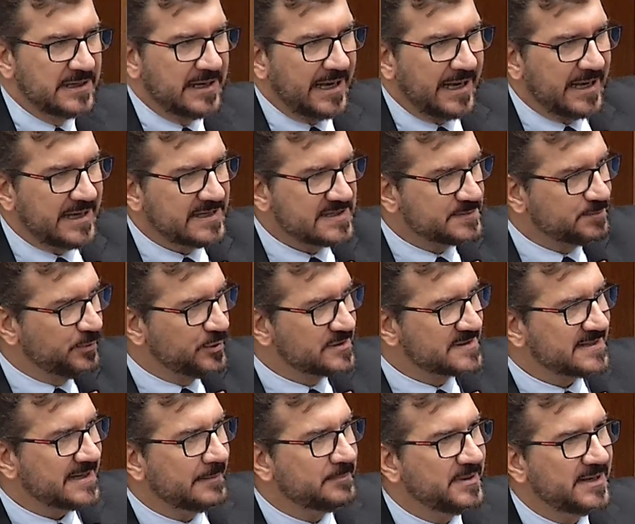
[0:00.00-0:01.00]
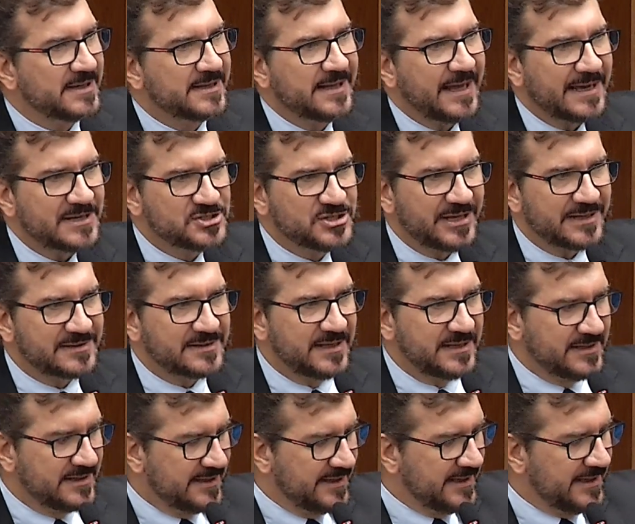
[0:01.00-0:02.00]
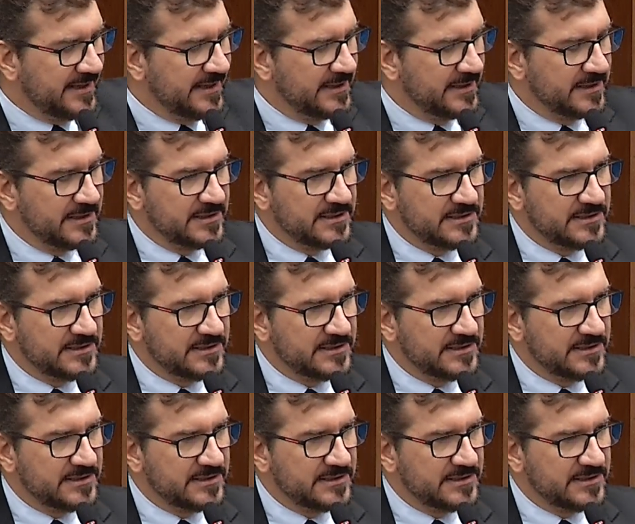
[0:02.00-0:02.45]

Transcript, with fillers: a responsabilidade de atender